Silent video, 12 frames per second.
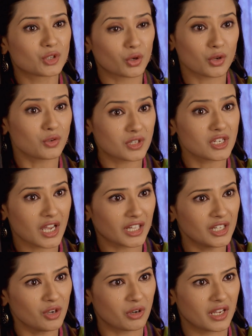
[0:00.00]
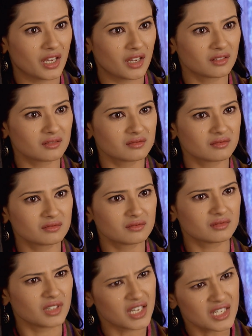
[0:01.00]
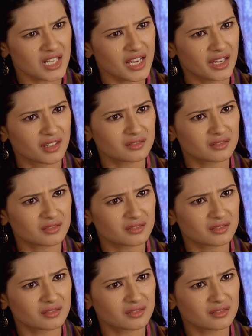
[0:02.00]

لأنه بدي أسس عيلة ما هيك؟